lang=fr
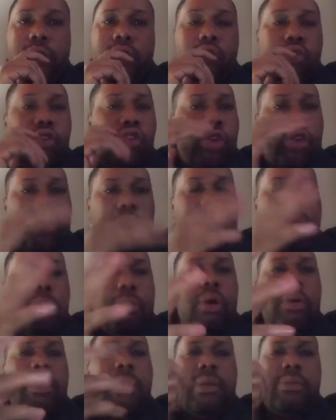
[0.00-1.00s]
tous ceux qui ont des
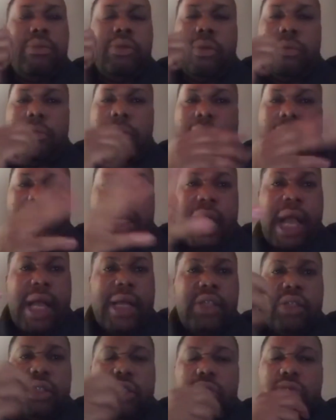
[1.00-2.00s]
problèmes de
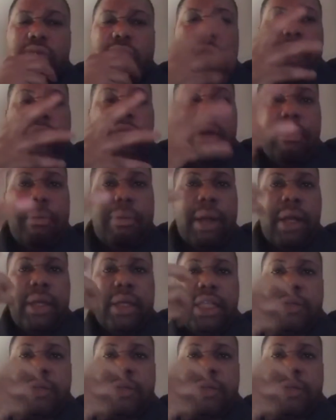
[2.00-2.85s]
mariage, vous n'arrivez pas, n'est-ce